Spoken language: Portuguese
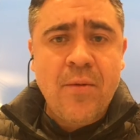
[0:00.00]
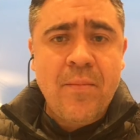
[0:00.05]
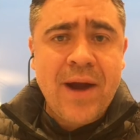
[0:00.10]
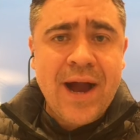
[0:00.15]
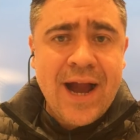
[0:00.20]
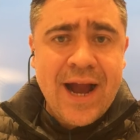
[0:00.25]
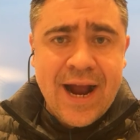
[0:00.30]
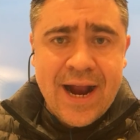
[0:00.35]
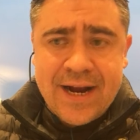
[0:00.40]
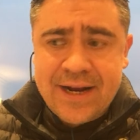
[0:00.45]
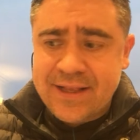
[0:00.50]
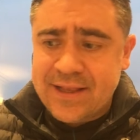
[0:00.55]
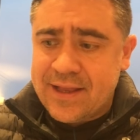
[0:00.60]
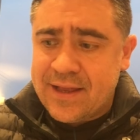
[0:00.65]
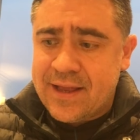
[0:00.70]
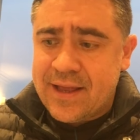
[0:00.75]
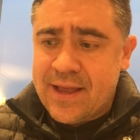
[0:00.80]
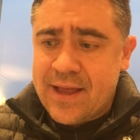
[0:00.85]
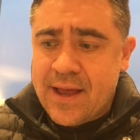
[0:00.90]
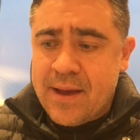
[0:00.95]
uma
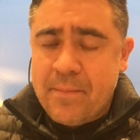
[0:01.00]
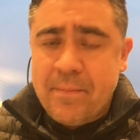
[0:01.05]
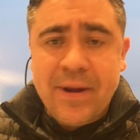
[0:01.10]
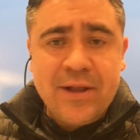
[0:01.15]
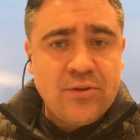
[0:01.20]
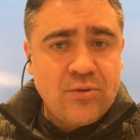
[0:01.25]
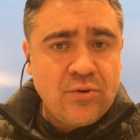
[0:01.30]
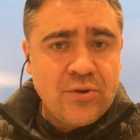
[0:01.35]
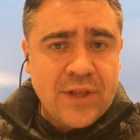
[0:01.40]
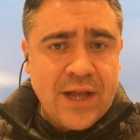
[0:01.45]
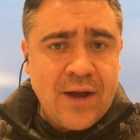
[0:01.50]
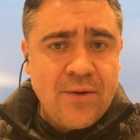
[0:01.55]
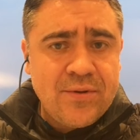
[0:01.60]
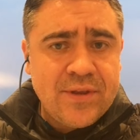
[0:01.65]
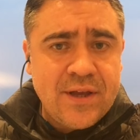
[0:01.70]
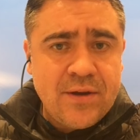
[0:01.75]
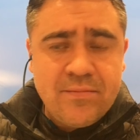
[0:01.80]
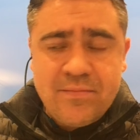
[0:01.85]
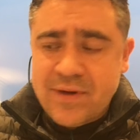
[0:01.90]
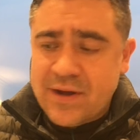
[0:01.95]
carta patronal,
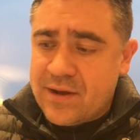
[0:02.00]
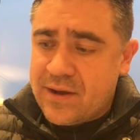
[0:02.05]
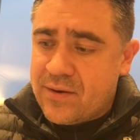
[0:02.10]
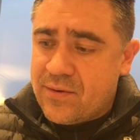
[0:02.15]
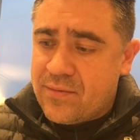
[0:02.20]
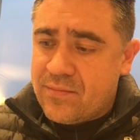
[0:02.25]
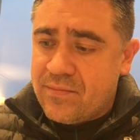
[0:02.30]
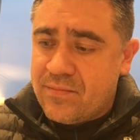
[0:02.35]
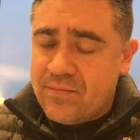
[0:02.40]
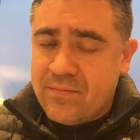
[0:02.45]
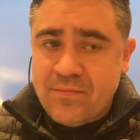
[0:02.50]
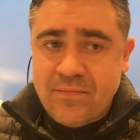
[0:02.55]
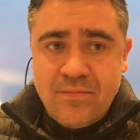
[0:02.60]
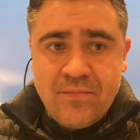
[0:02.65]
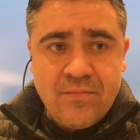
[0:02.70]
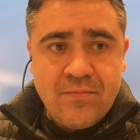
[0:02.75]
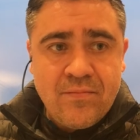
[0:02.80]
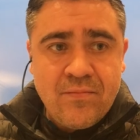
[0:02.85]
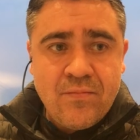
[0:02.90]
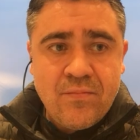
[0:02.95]
né? uma,
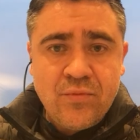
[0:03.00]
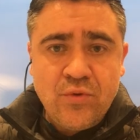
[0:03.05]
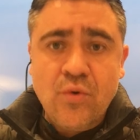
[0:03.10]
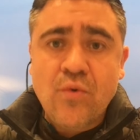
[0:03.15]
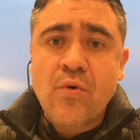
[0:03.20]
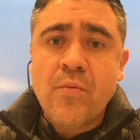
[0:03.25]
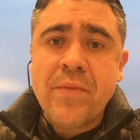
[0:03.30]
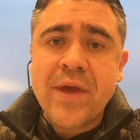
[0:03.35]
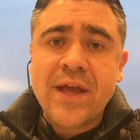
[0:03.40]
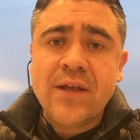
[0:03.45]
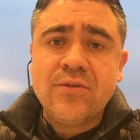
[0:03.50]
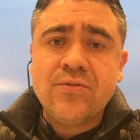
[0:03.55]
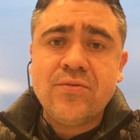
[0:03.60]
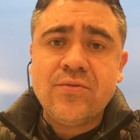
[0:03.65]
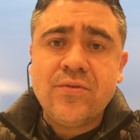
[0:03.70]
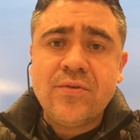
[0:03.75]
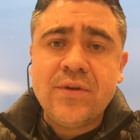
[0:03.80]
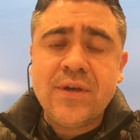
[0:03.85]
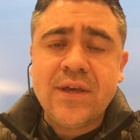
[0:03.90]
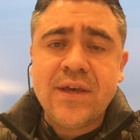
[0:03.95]

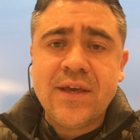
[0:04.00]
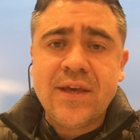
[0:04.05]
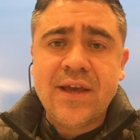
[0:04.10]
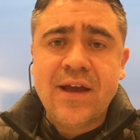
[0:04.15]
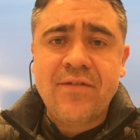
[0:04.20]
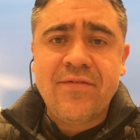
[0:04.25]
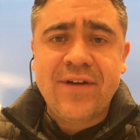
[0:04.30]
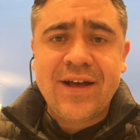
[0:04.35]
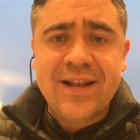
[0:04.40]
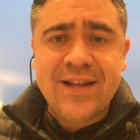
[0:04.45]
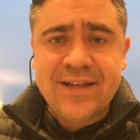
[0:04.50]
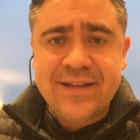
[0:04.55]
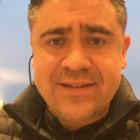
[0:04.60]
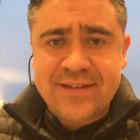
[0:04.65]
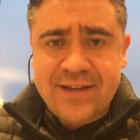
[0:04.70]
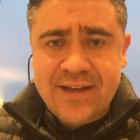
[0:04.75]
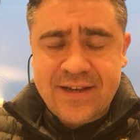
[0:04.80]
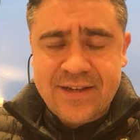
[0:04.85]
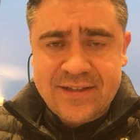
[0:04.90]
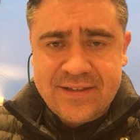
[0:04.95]
documento que
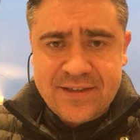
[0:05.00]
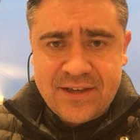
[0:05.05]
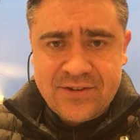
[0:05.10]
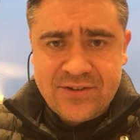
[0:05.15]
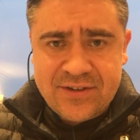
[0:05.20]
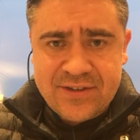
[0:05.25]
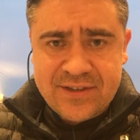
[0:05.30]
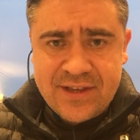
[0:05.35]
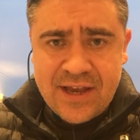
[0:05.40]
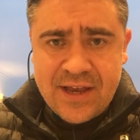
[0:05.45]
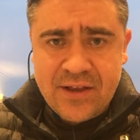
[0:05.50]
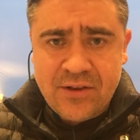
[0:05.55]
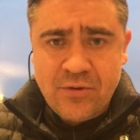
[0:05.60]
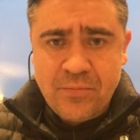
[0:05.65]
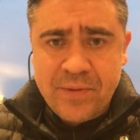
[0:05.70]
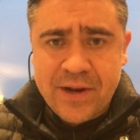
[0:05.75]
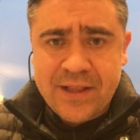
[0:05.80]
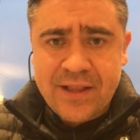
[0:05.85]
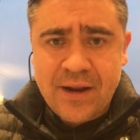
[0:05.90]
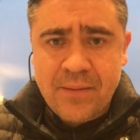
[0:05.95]
avalize que ele esteja saindo
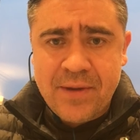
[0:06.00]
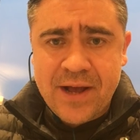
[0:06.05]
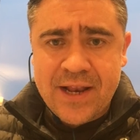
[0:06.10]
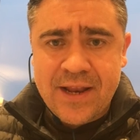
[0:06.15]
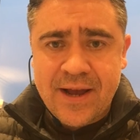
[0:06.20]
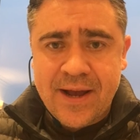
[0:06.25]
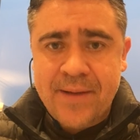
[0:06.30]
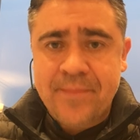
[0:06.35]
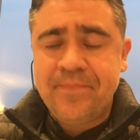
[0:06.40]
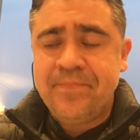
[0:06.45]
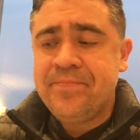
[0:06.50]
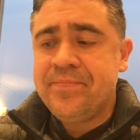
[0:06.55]
para trabalhar.